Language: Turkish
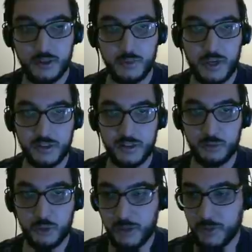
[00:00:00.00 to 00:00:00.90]
Ben
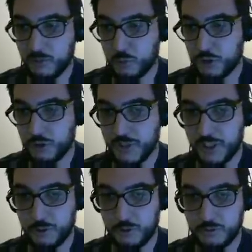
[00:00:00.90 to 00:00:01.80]
tapu hemen puşlamaya
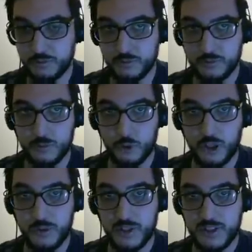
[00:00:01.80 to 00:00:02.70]
gidiyorum.
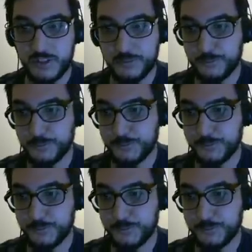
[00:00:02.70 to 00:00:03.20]
Orayı bir iteyim.